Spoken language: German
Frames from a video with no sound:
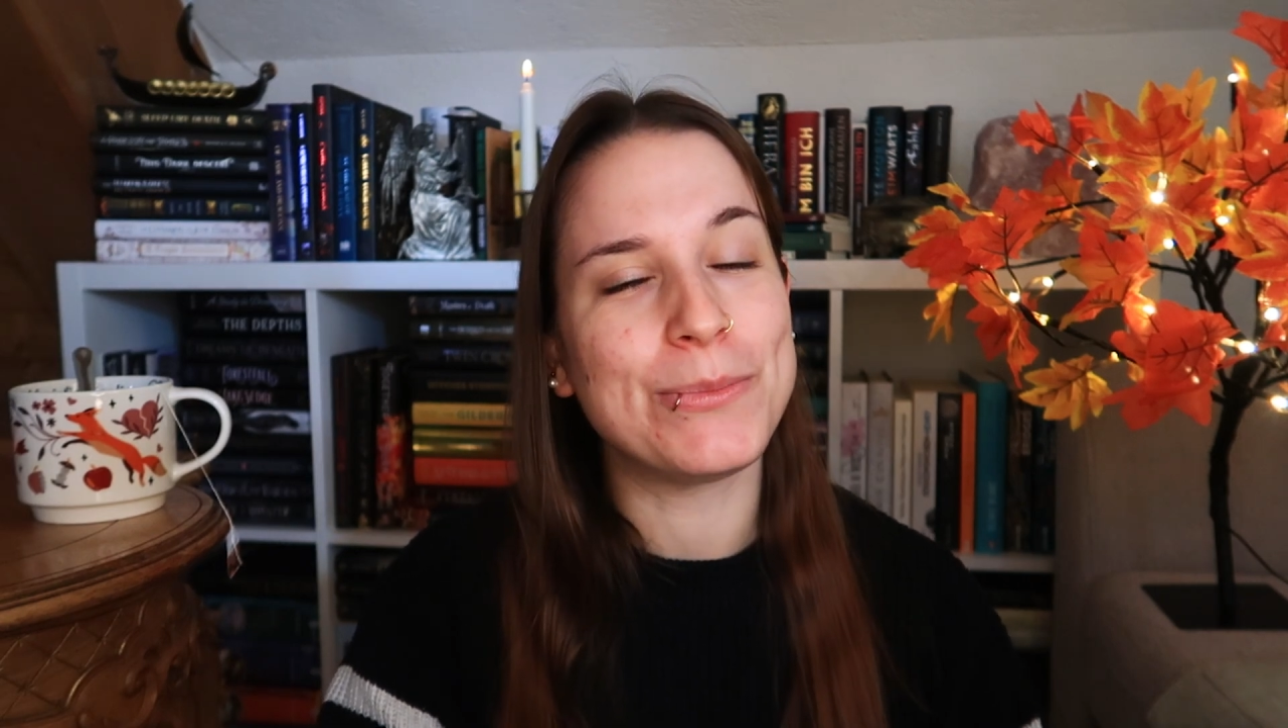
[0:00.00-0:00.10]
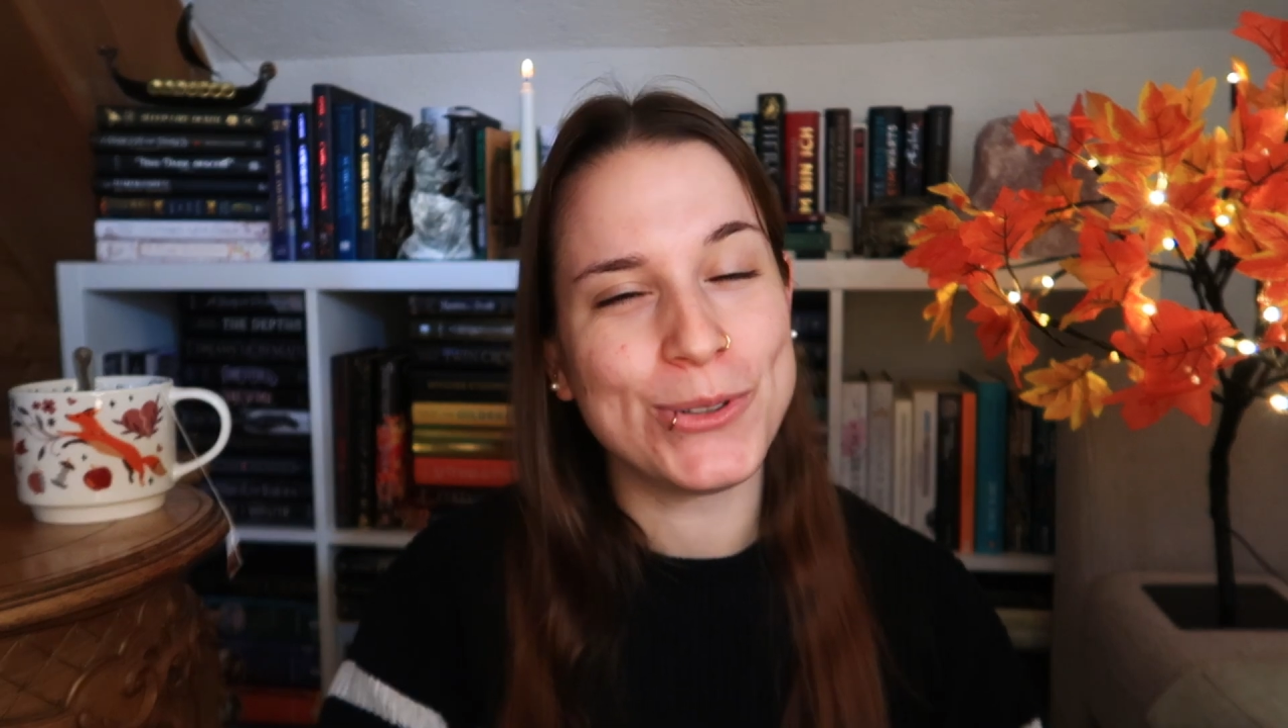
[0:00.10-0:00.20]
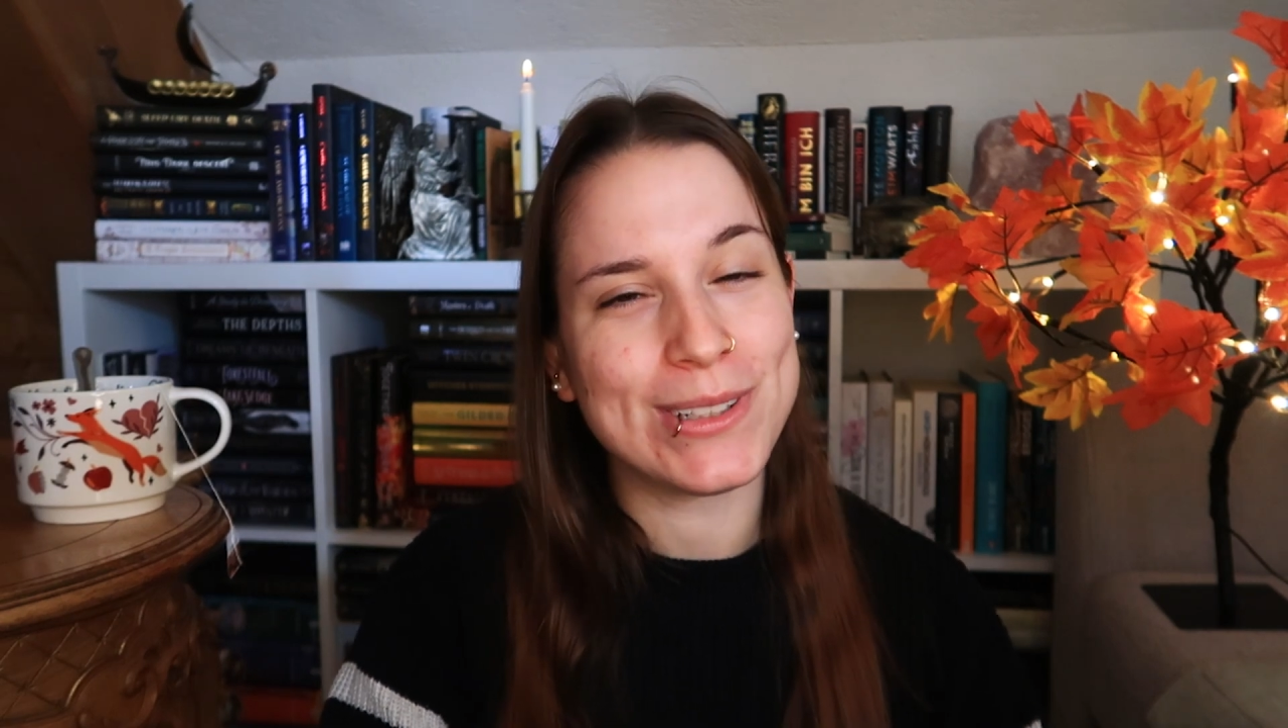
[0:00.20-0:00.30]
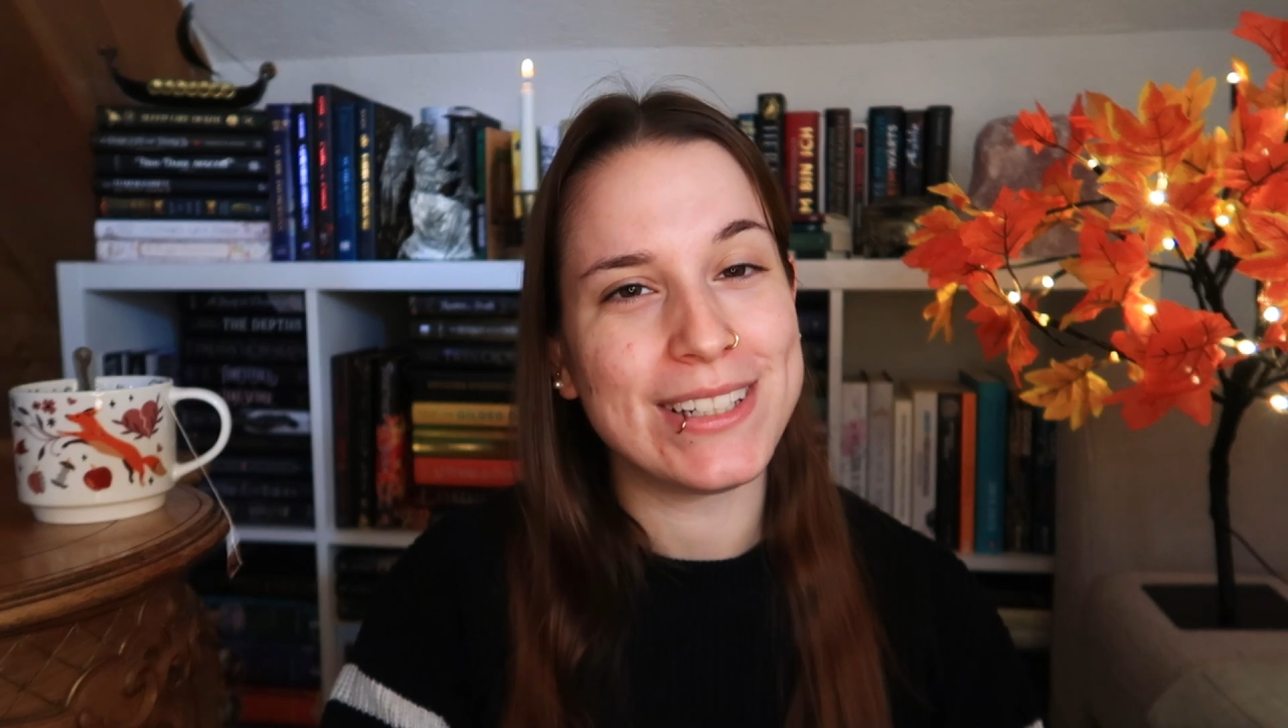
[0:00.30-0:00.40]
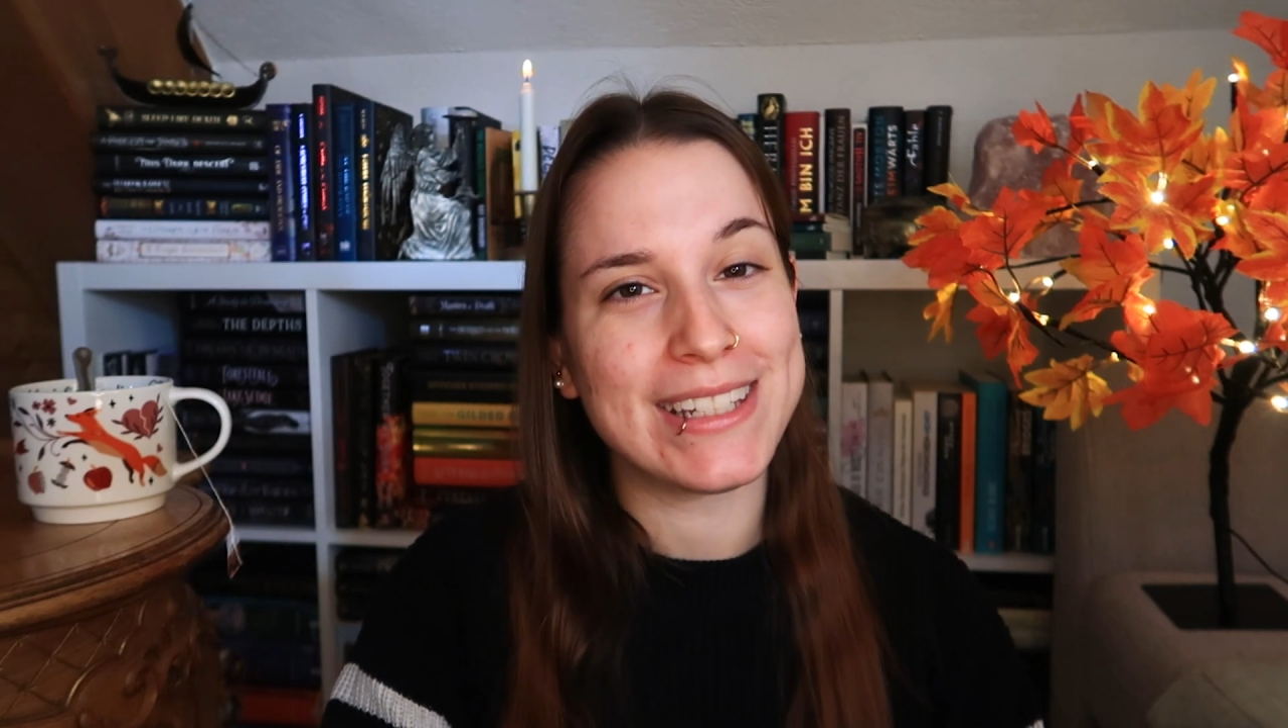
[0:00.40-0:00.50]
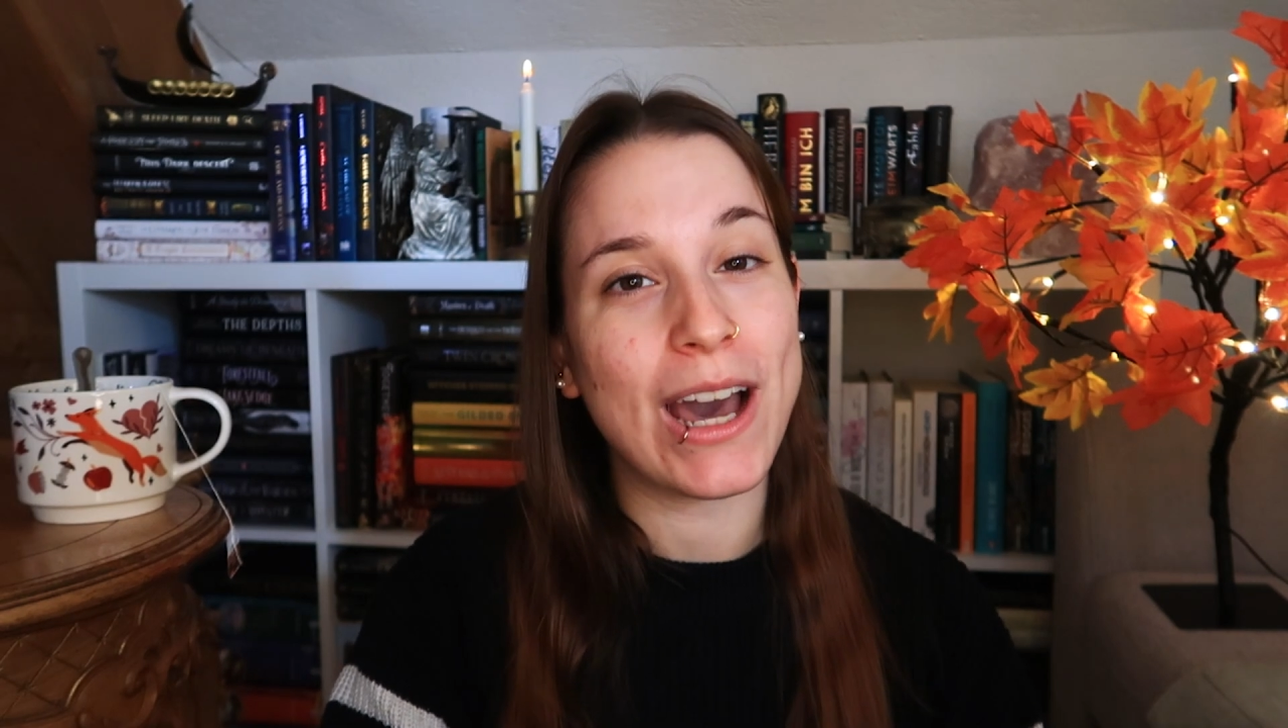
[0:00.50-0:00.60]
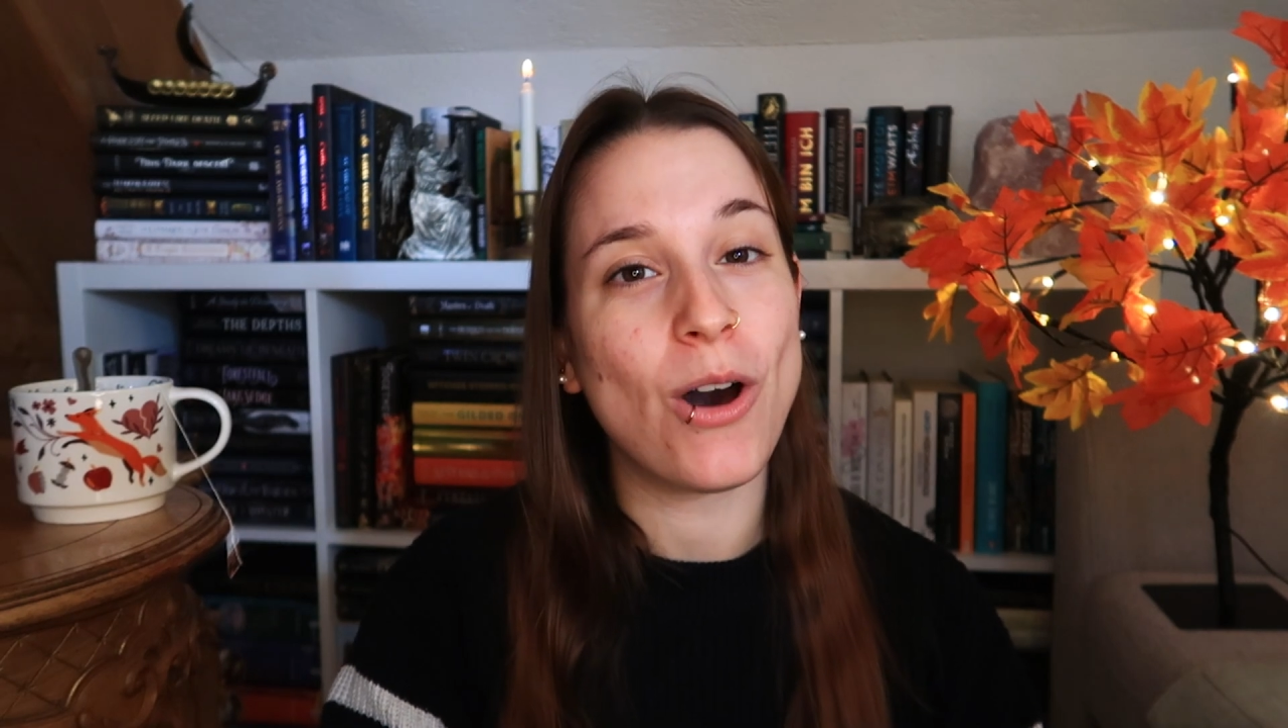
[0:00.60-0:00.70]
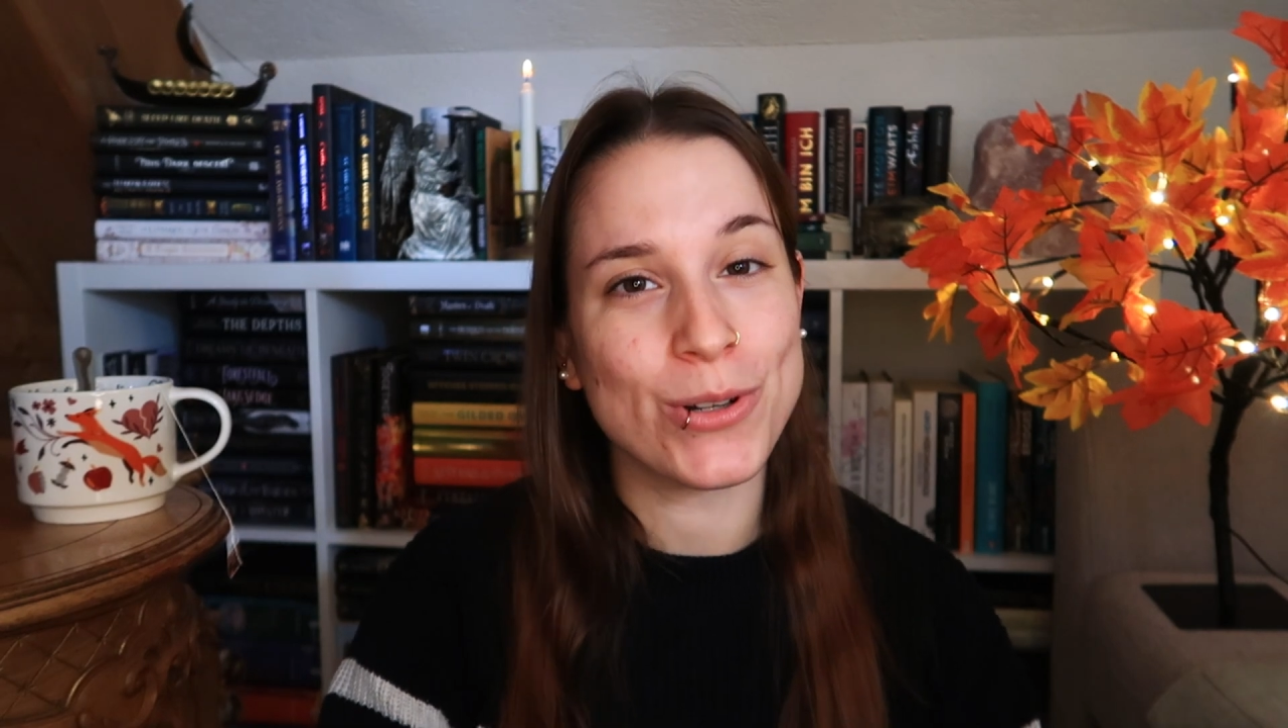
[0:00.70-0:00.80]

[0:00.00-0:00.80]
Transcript: gemütlicher